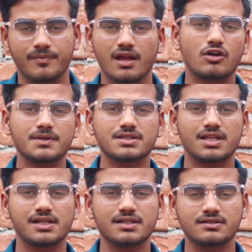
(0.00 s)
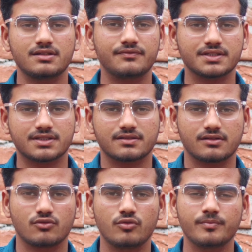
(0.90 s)
है तो आप किस तरीके से इसे फिक्स
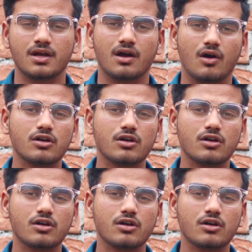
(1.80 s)
कर सकते हो